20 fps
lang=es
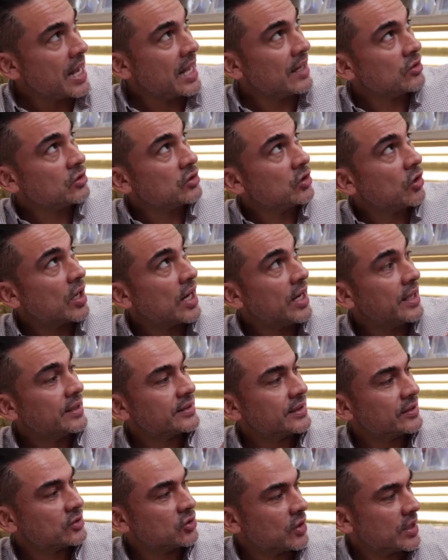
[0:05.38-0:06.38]
a los
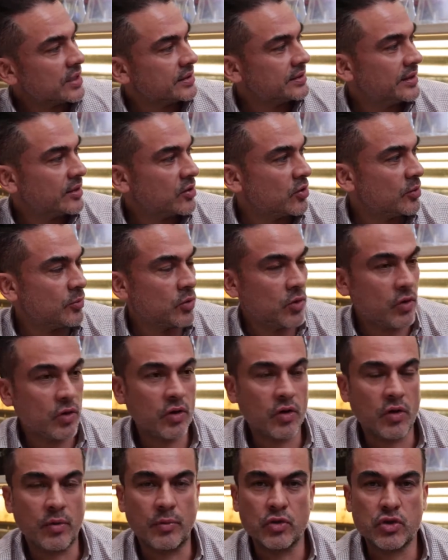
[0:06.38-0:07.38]
locales que son así
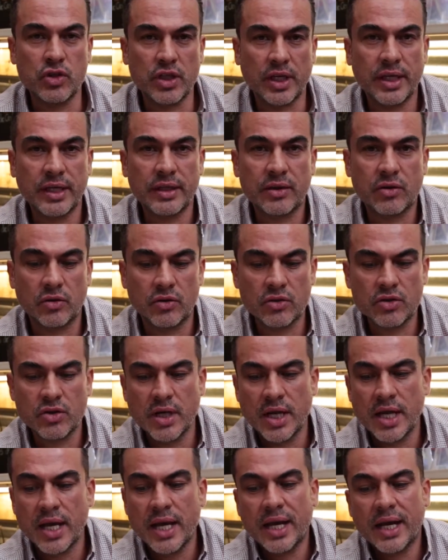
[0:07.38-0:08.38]
como, como
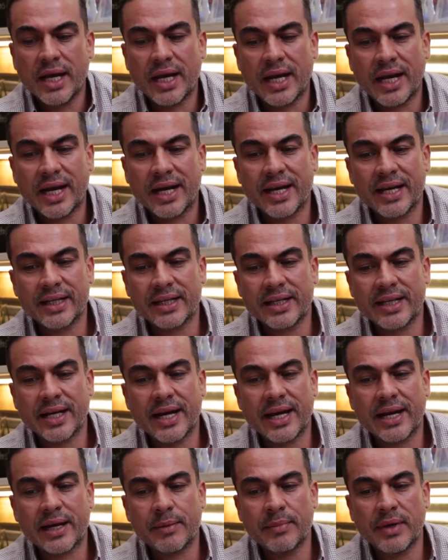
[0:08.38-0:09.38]
chiquitos, que la
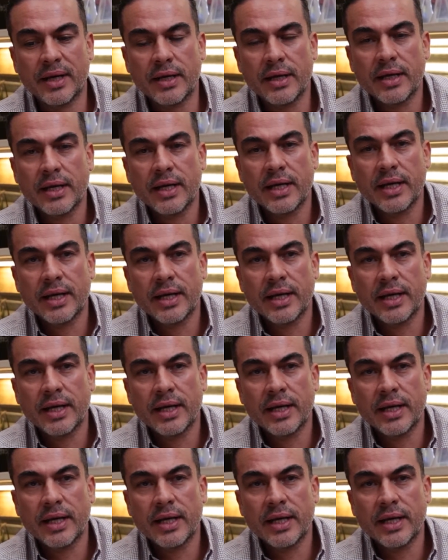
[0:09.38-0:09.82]
gente arma